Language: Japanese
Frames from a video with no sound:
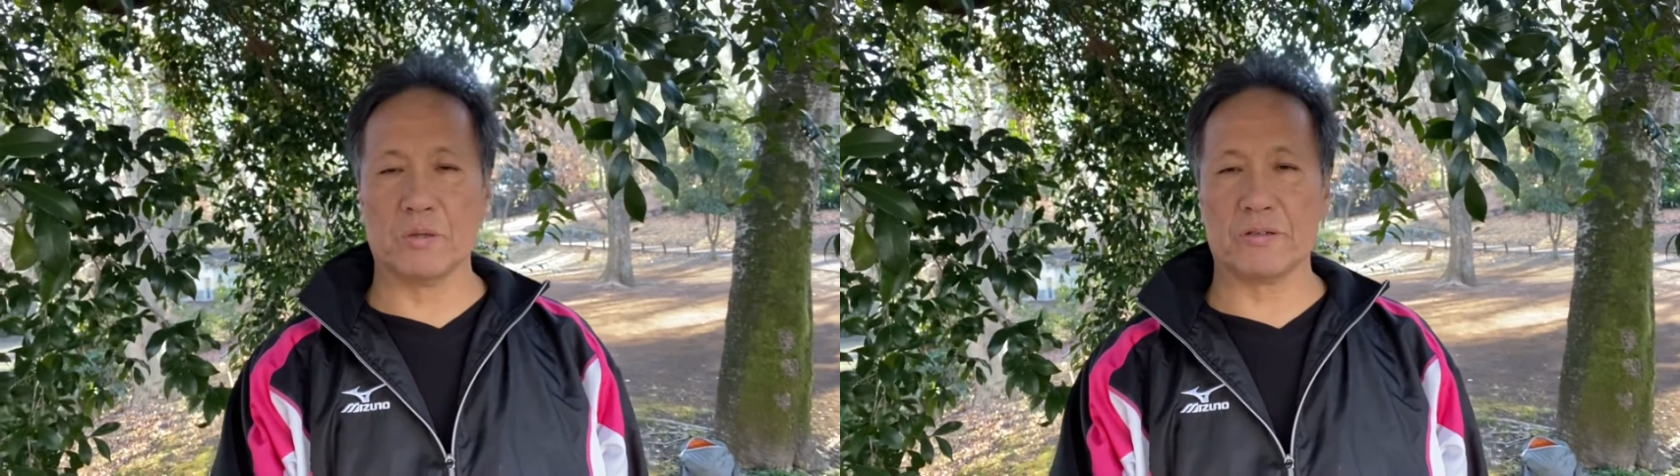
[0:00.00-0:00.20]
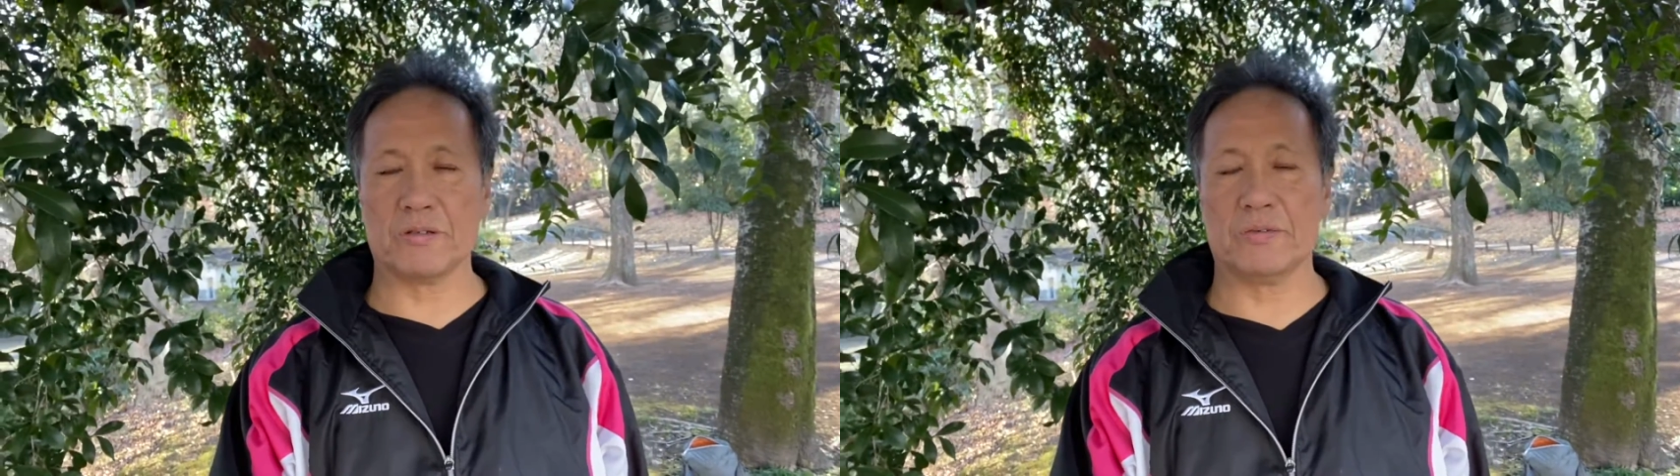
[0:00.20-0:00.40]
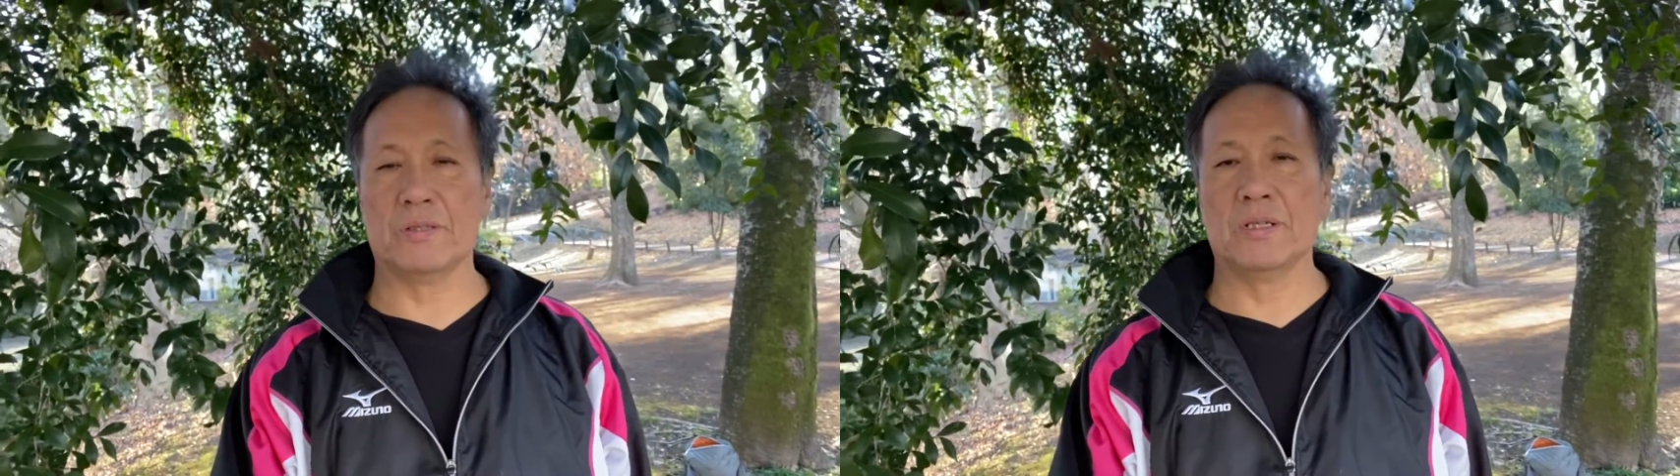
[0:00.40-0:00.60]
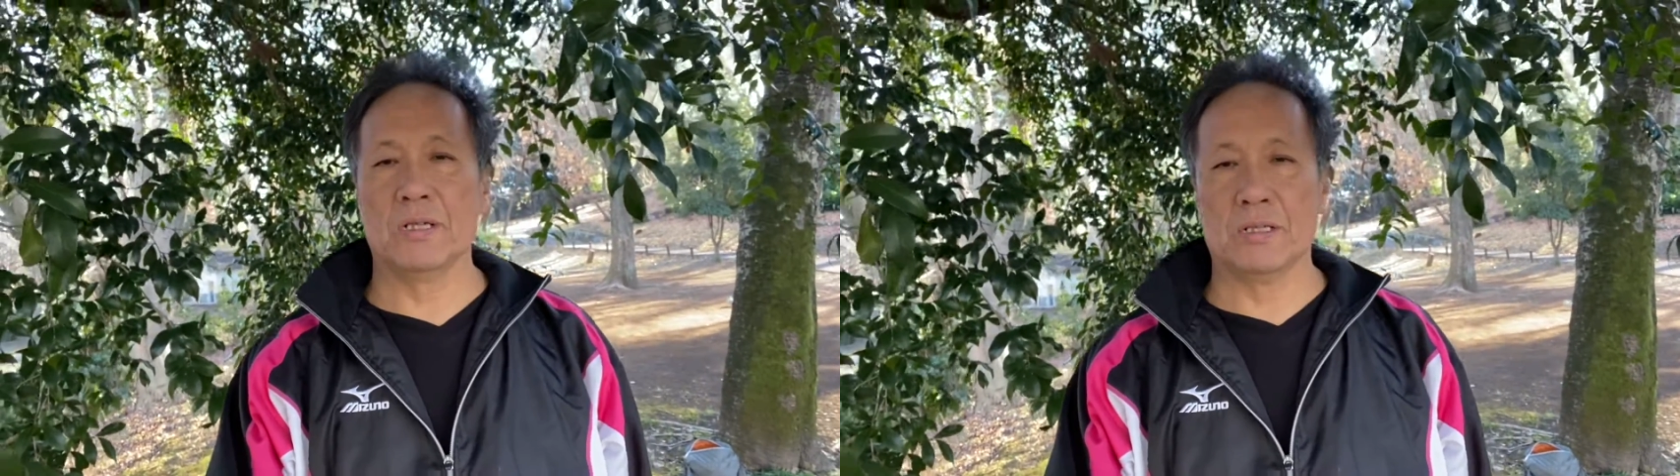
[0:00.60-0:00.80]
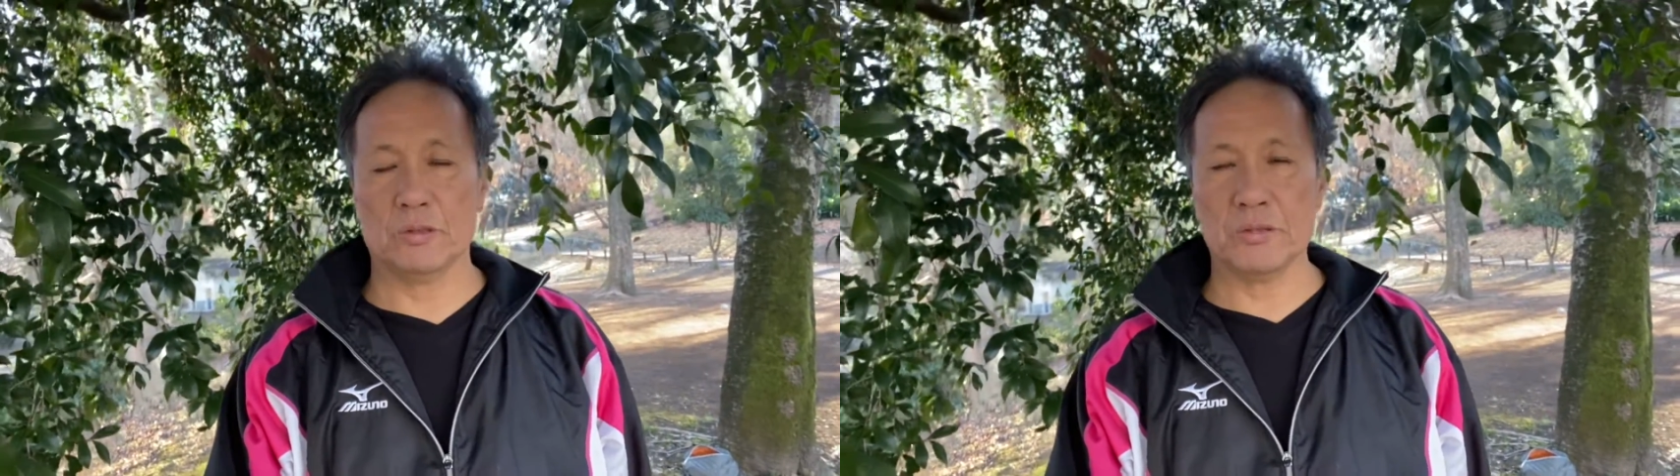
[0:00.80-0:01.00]
吸、
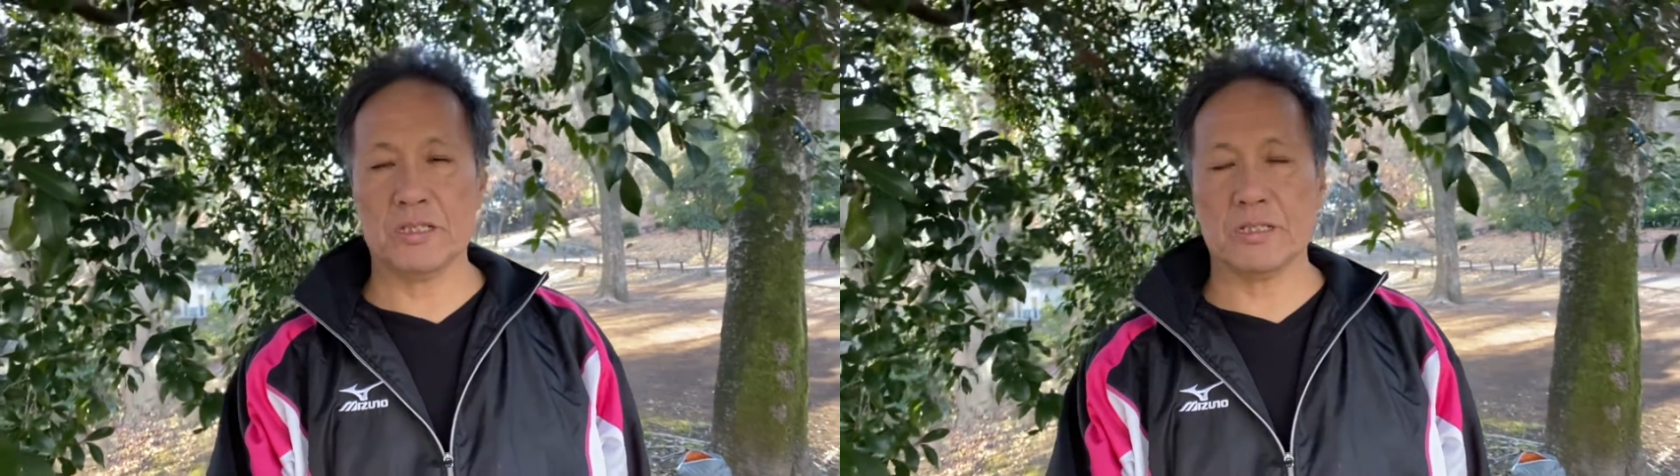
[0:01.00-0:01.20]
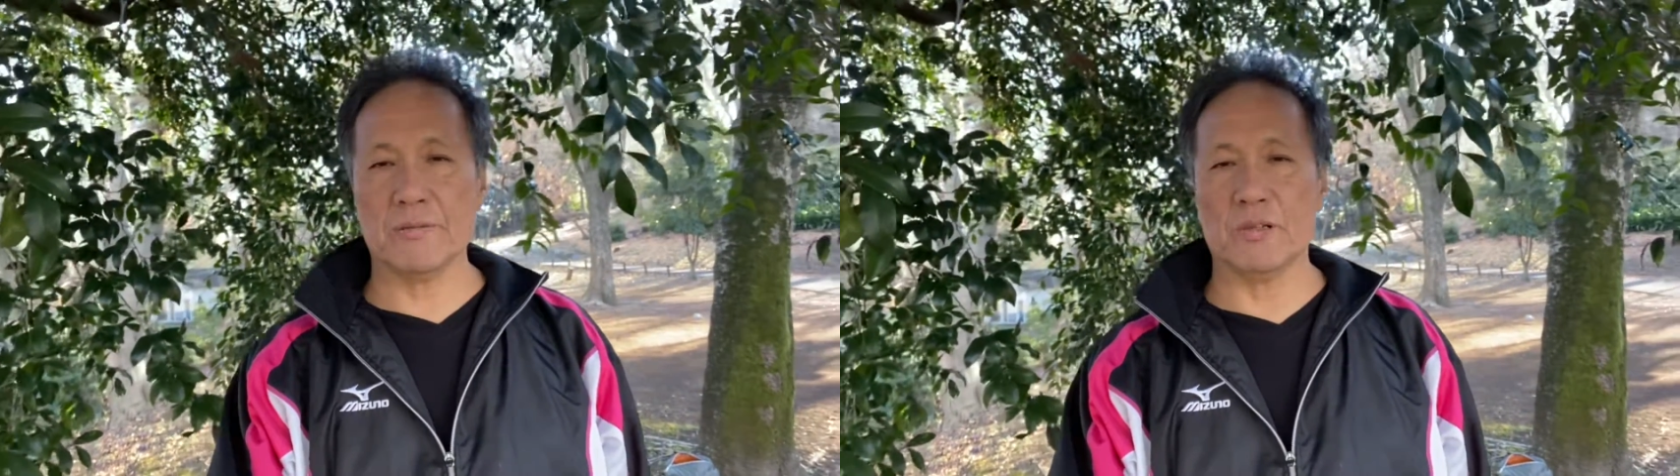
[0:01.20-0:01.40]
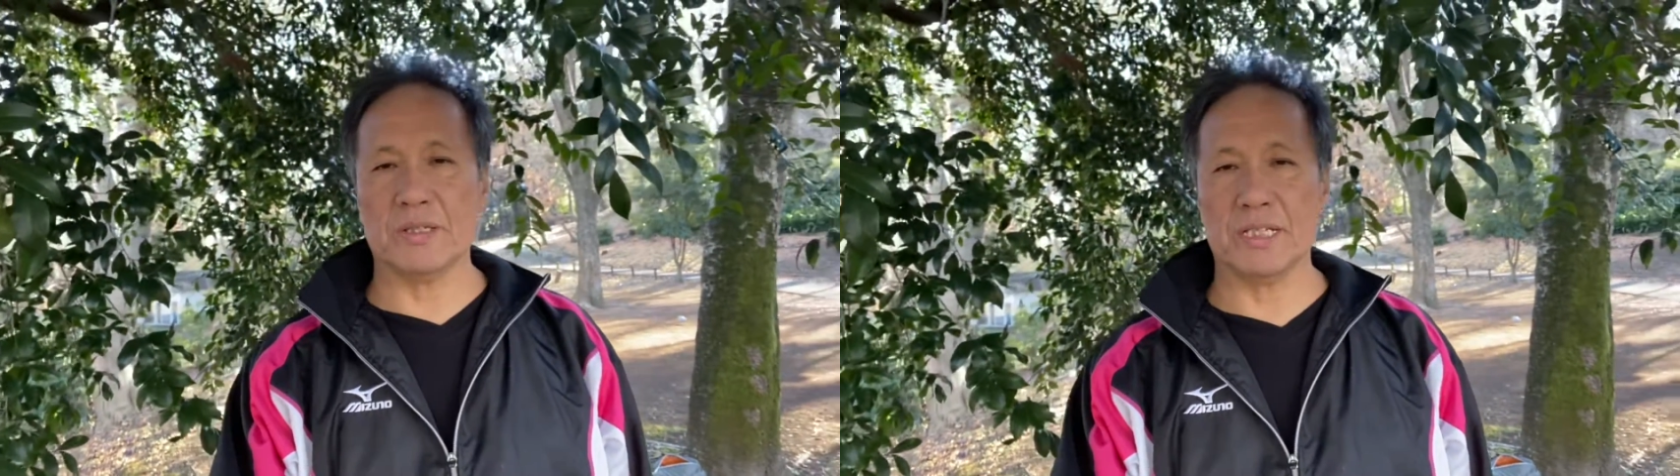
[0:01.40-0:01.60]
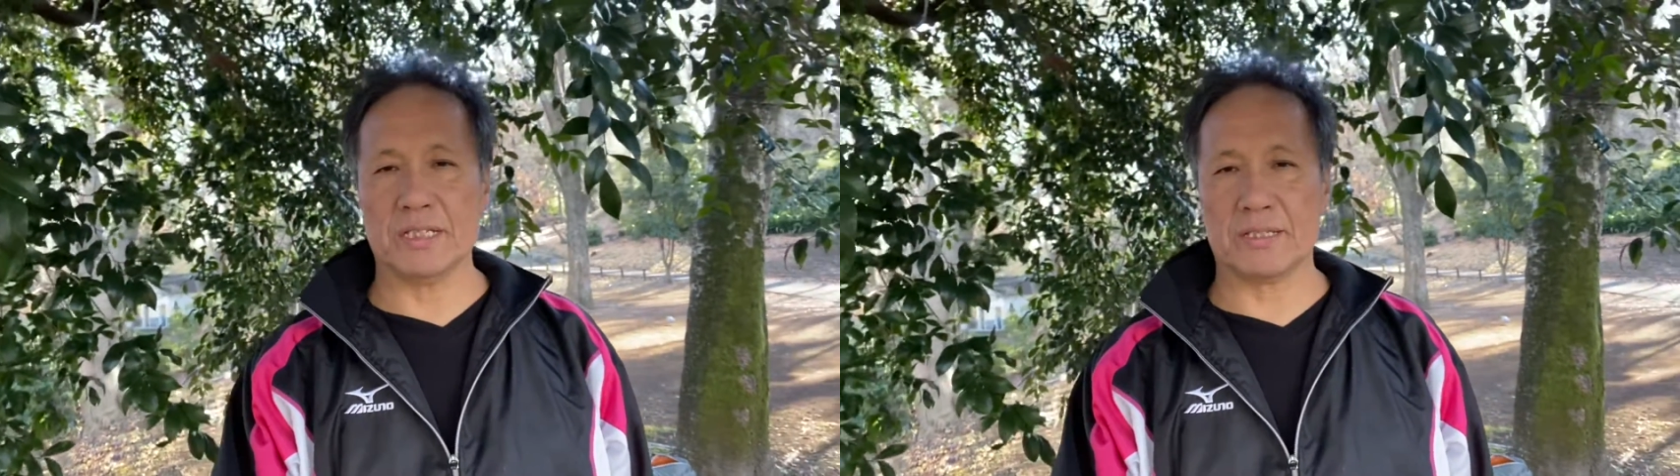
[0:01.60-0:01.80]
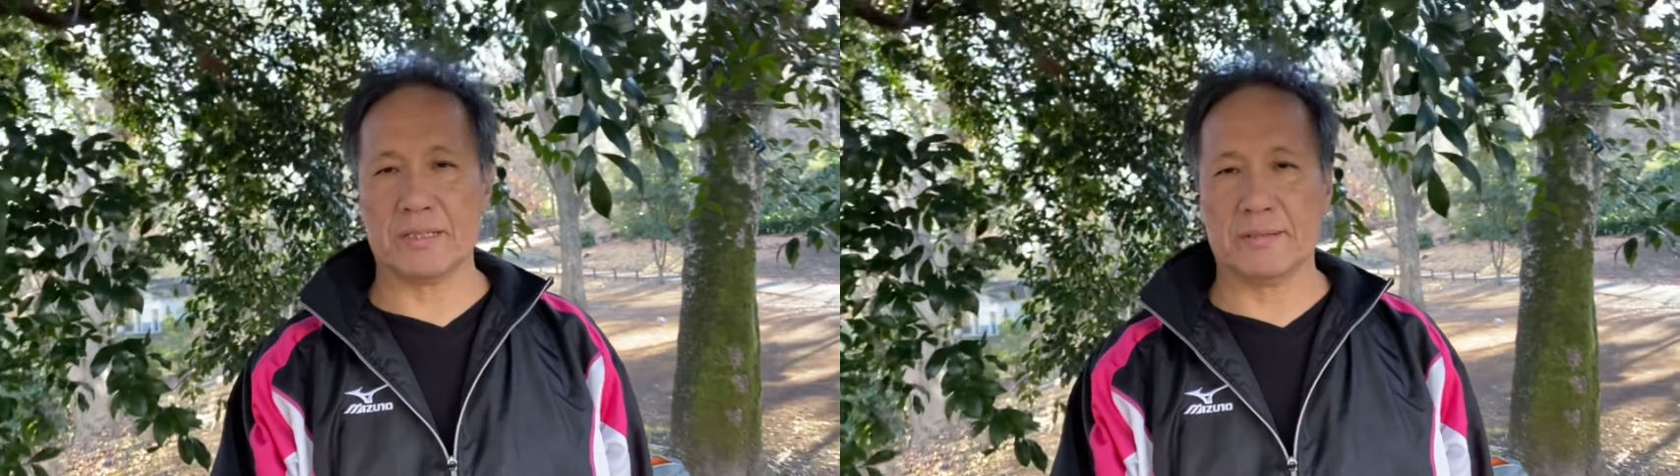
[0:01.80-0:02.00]
どっちでもいいで
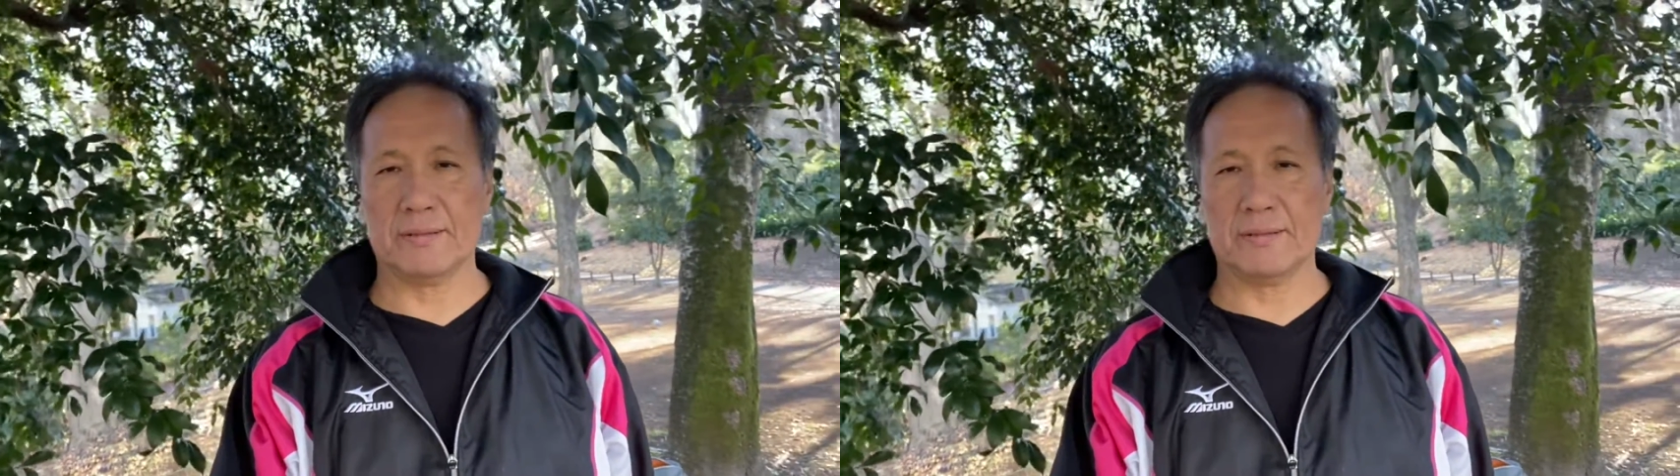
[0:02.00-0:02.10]
す。